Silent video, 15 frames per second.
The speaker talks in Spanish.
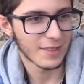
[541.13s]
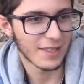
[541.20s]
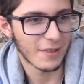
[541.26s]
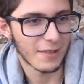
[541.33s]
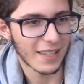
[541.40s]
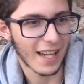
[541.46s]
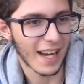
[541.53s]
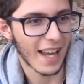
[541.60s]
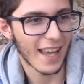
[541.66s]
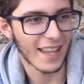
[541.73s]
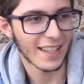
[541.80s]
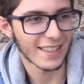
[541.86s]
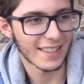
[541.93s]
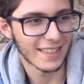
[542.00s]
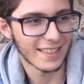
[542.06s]
se veía
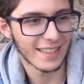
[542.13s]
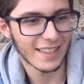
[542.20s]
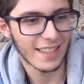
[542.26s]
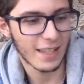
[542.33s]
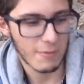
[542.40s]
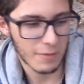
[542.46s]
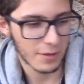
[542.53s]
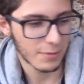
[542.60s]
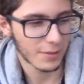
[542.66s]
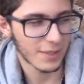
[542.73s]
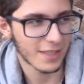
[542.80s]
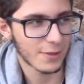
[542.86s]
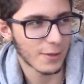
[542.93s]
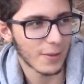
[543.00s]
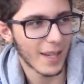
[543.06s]
nada ni, Bueno,
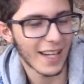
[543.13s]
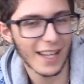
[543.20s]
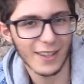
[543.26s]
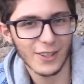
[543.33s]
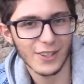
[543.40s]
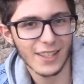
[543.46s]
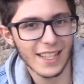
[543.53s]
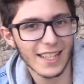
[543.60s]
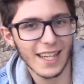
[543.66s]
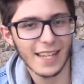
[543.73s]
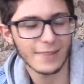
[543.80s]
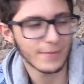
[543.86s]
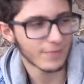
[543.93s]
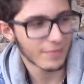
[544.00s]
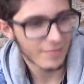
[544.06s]
pues estoy bailando con ella